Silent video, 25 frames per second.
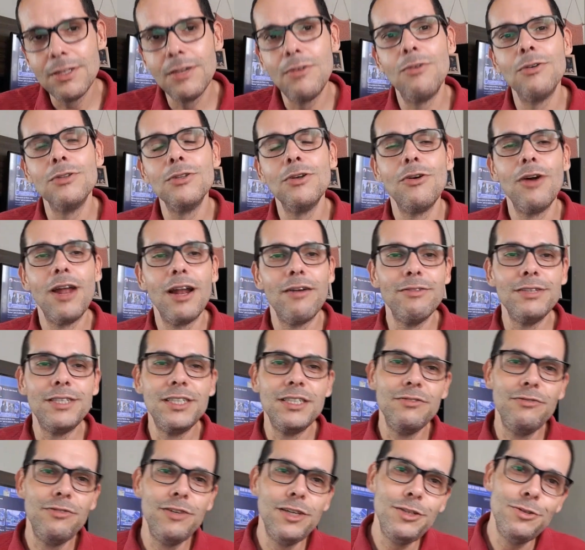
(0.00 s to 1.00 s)
quando eu gravo
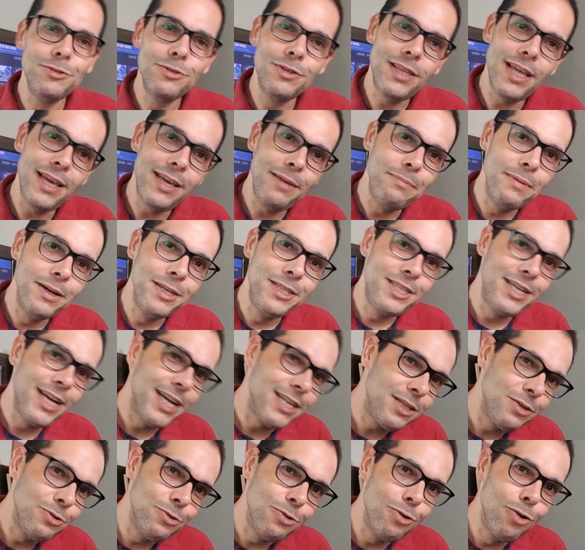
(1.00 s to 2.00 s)
esse vídeo, tem
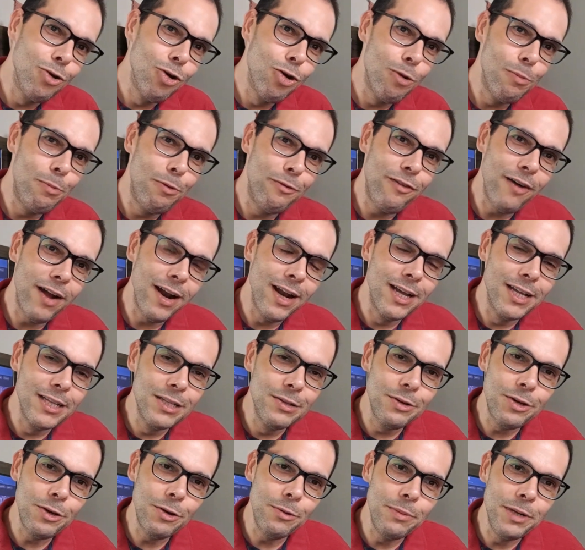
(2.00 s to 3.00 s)
manchete no Globo
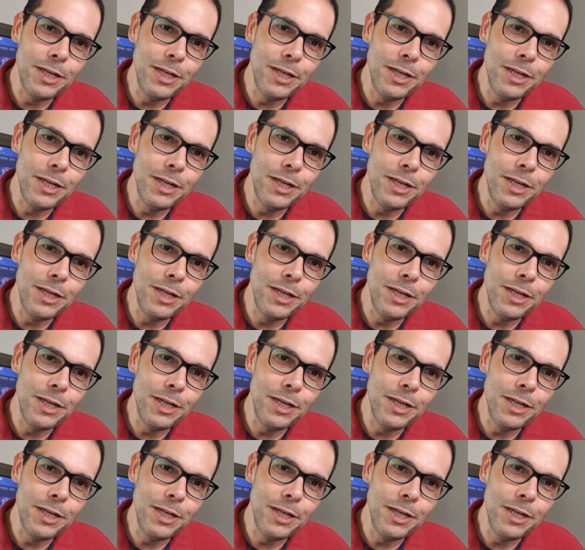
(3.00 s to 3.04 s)
falando que o